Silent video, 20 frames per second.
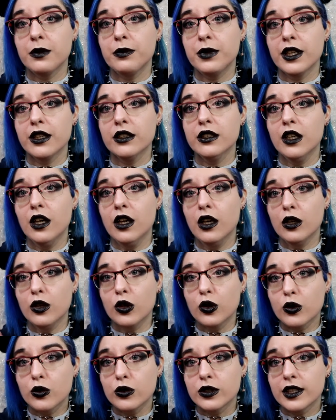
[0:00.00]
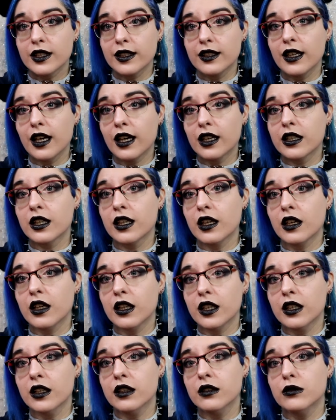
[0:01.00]
bien le côté dark
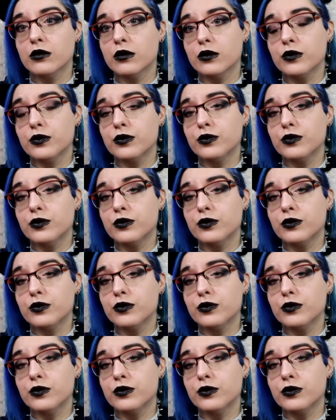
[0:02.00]
et euh,